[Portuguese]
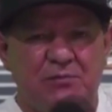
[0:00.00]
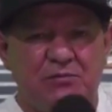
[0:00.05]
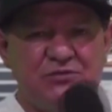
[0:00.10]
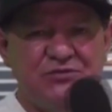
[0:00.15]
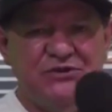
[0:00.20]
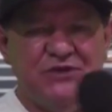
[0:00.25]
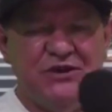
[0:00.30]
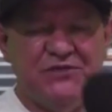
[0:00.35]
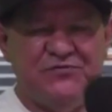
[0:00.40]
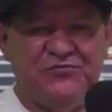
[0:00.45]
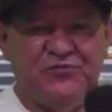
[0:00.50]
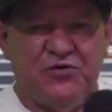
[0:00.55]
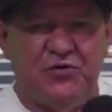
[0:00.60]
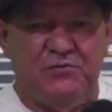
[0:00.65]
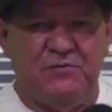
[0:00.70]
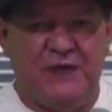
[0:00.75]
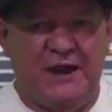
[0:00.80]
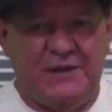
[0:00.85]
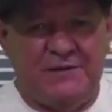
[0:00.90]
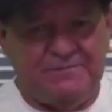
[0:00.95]
eu aqui querer
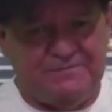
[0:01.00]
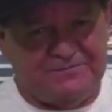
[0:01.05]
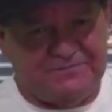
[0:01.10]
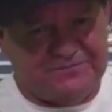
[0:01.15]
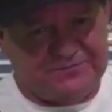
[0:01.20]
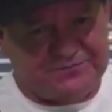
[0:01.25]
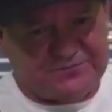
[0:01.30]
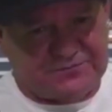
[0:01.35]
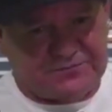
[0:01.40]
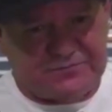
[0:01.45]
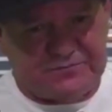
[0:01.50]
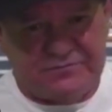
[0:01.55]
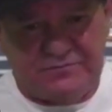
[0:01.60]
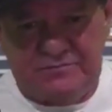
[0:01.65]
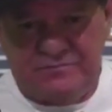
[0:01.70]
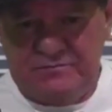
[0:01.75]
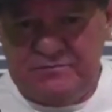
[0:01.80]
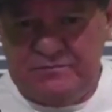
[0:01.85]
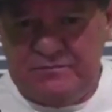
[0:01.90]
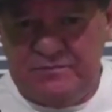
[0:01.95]
explicar as
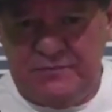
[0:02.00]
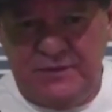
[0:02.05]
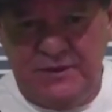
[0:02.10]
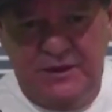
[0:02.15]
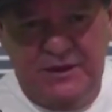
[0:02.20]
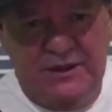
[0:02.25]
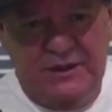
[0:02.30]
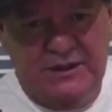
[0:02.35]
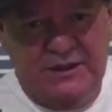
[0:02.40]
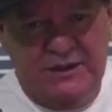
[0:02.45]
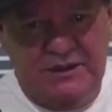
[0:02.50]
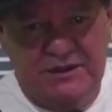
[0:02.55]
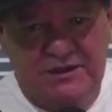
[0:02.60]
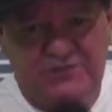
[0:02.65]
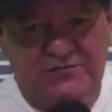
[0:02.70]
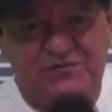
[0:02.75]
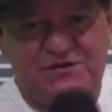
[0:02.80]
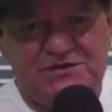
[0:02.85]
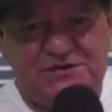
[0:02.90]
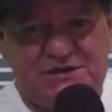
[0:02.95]
razões que
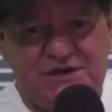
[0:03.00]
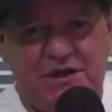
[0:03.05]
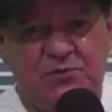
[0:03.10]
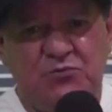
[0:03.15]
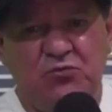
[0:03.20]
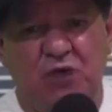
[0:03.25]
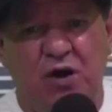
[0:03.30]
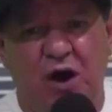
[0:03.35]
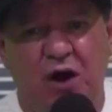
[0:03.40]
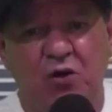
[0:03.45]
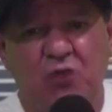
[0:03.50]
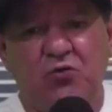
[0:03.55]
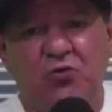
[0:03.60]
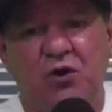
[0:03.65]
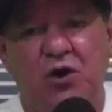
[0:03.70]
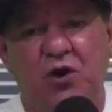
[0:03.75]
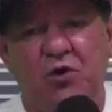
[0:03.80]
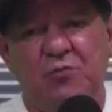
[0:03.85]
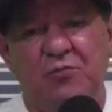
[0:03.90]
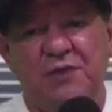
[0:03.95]
a maioria dos
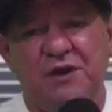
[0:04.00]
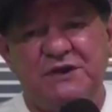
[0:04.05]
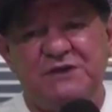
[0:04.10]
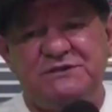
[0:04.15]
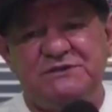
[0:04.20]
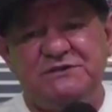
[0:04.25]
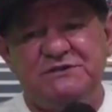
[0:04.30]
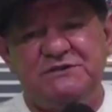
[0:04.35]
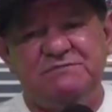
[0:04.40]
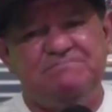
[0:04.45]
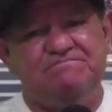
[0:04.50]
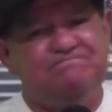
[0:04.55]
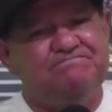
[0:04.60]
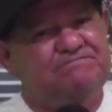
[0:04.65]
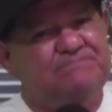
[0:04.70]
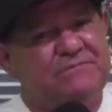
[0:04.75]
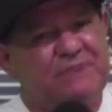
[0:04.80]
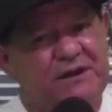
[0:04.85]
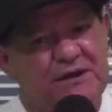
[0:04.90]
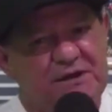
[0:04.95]
torcedores londrinenses sabe
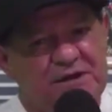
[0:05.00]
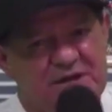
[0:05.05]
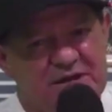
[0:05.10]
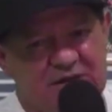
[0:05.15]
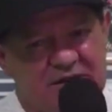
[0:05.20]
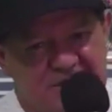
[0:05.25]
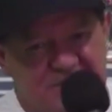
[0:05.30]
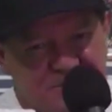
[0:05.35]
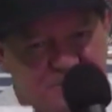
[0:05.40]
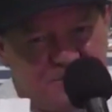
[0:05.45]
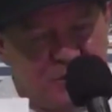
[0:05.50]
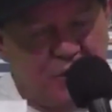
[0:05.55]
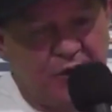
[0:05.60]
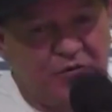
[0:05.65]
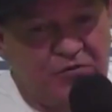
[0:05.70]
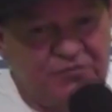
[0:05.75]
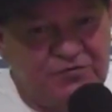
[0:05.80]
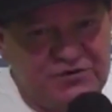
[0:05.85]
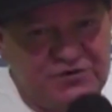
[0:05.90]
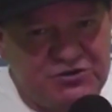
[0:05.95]
quais são as
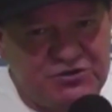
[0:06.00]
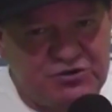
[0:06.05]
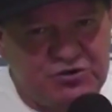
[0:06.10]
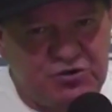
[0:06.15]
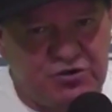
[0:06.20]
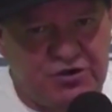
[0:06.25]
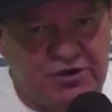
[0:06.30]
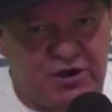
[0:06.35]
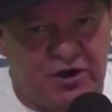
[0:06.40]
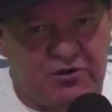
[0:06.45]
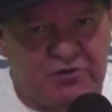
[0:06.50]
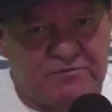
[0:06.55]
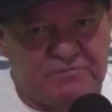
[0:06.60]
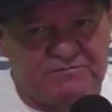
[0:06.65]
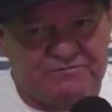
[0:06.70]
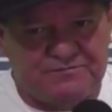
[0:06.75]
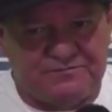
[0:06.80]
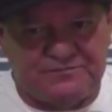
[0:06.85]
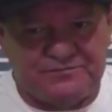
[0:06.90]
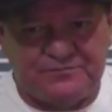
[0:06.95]
razões né, das
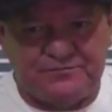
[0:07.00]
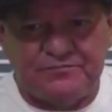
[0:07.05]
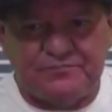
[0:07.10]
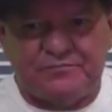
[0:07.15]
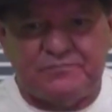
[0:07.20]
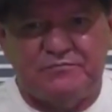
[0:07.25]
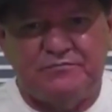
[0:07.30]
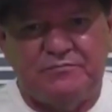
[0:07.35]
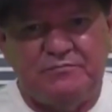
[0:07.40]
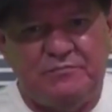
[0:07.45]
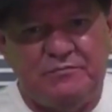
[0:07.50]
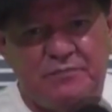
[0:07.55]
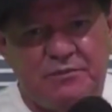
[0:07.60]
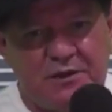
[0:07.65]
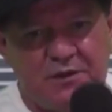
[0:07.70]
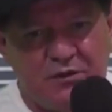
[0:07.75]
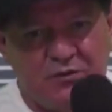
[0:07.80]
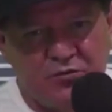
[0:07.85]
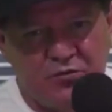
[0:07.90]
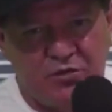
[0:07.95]
nossas
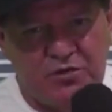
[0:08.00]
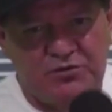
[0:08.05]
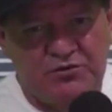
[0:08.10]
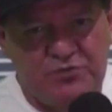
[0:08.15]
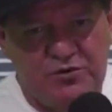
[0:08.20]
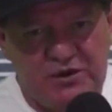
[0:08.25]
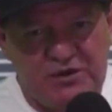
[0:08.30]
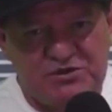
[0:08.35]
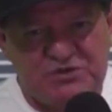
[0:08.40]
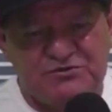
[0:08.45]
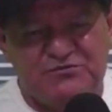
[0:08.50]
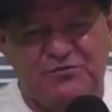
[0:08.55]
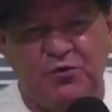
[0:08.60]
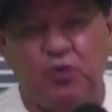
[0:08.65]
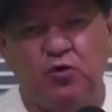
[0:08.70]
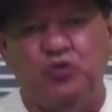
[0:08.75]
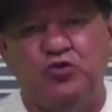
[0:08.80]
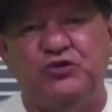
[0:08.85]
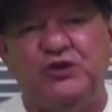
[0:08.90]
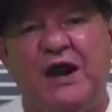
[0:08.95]
deficiências.
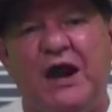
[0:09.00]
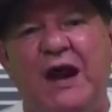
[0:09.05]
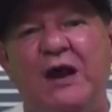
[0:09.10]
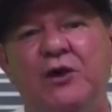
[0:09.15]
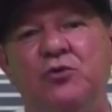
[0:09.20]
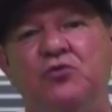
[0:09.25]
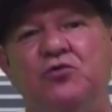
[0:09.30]
Então,